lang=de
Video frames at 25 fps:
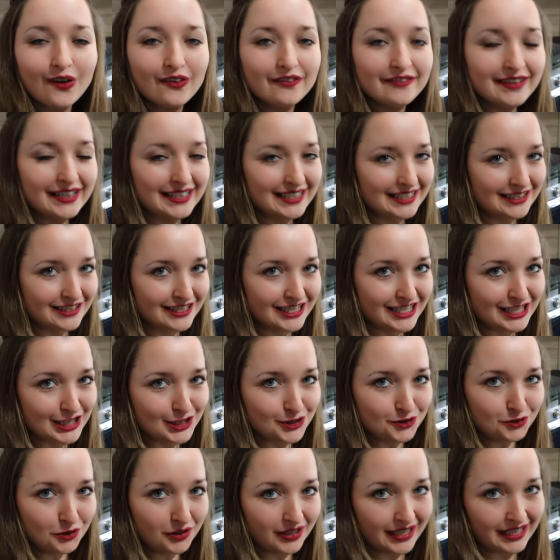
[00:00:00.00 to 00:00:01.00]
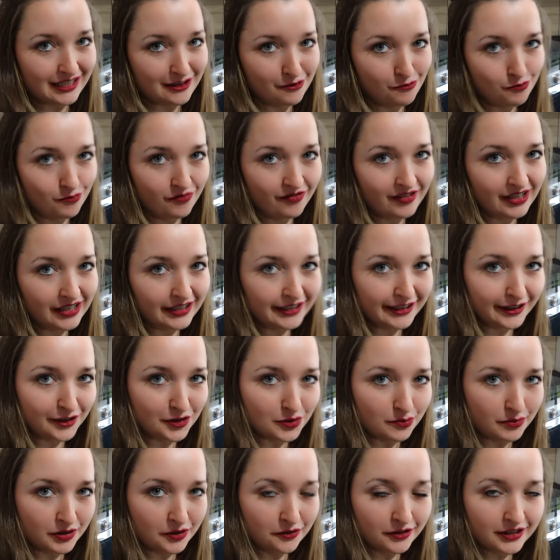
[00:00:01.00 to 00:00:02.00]
Wer jetzt die schoketten
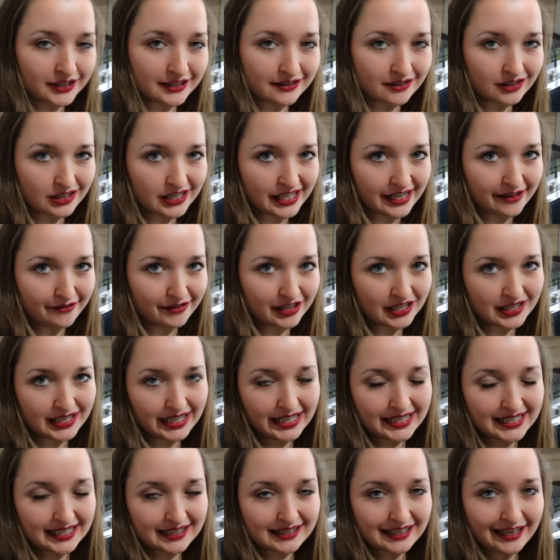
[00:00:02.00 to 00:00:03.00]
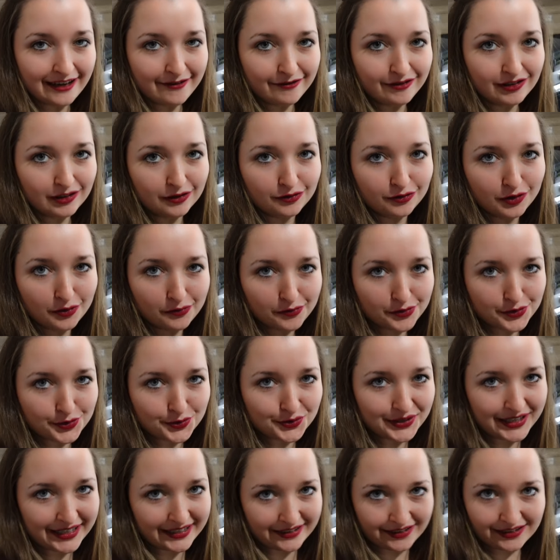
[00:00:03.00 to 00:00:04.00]
variante benutzt, der verteilt jetzt einfach fünf
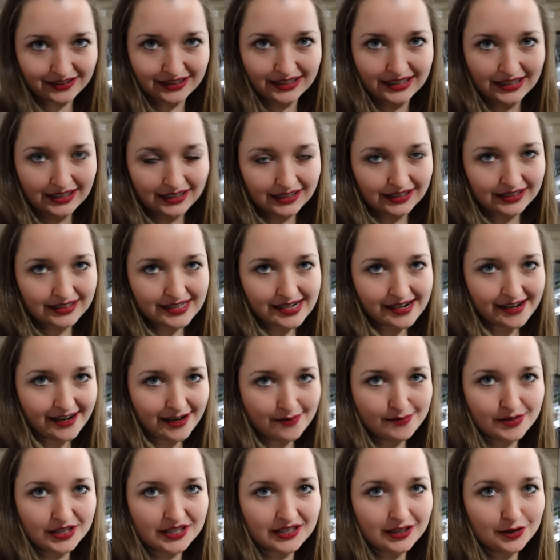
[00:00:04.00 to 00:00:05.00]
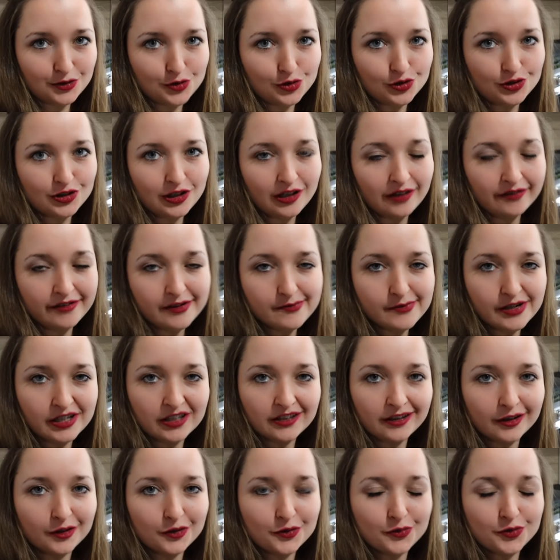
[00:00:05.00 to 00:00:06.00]
Schoketten. Da kann man es natürlich auch, wenn man
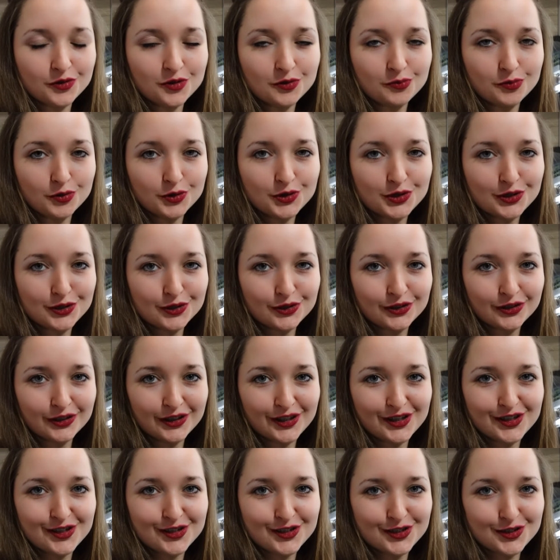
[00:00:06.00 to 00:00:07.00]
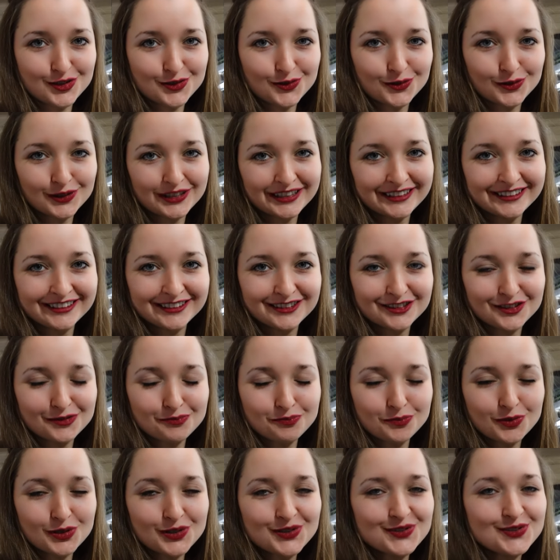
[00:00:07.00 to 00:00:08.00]
eine, eine bunte äh, Schoki, einen
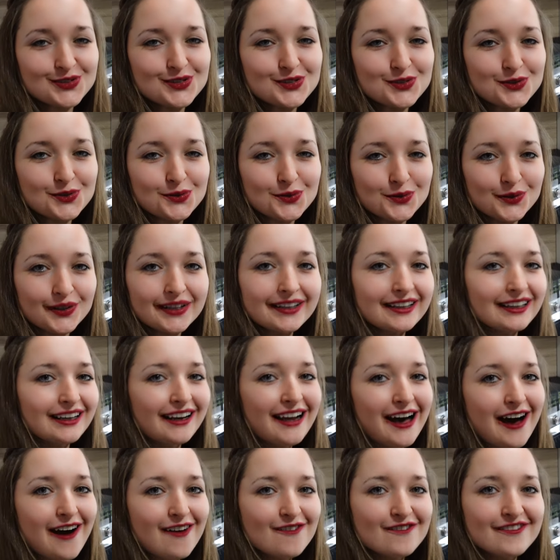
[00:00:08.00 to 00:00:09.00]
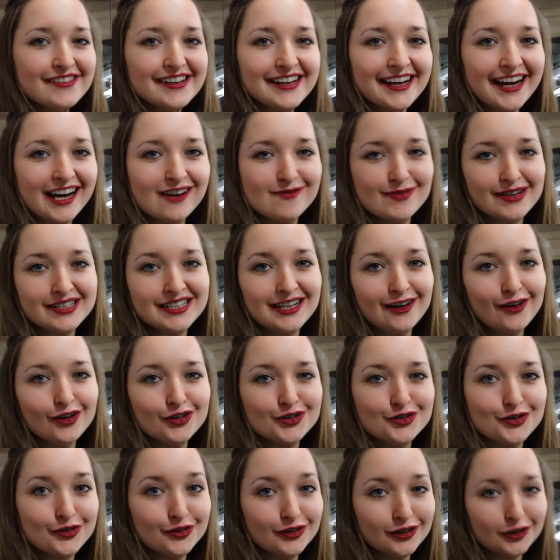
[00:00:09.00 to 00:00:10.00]
bunten Schokoriegel haben will, kann man da auch
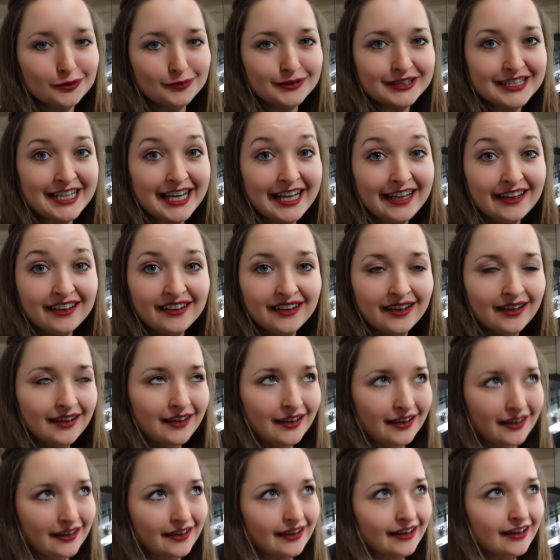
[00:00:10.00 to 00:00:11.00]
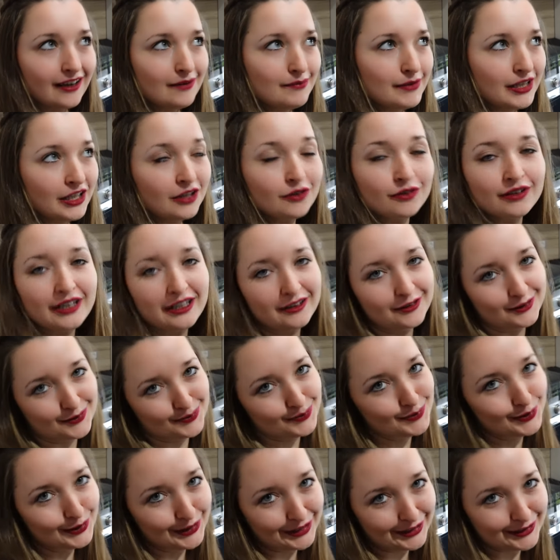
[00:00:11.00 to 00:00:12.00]
dunkel mit hell, Karamell und
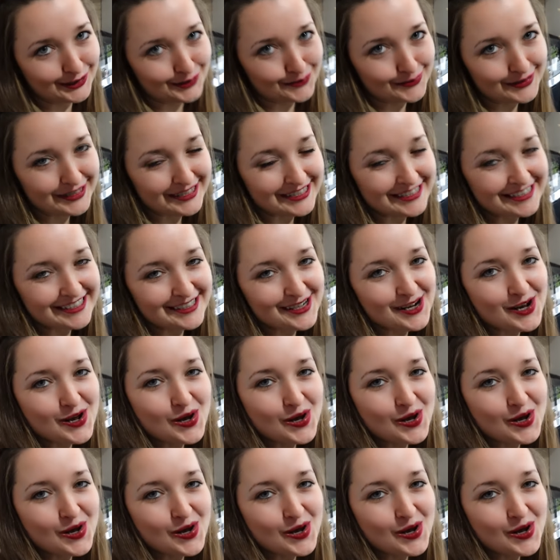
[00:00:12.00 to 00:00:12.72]
alles mögliche mischen.